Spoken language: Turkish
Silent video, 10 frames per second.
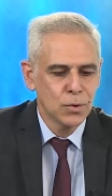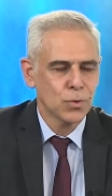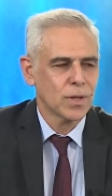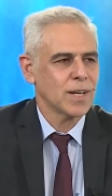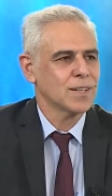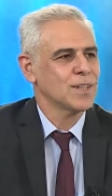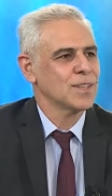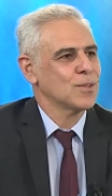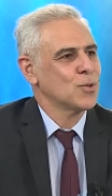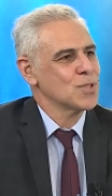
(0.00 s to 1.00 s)
Nuray
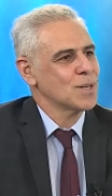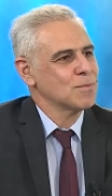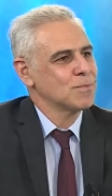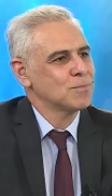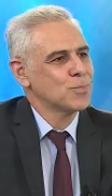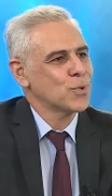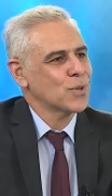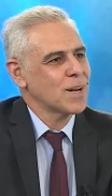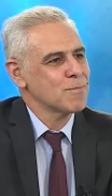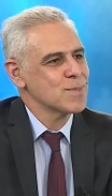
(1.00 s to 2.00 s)
e, Hocam
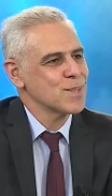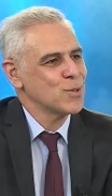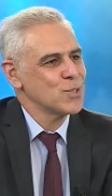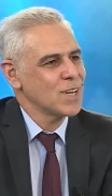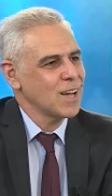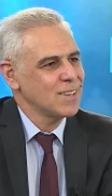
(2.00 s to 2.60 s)
programımıza hoş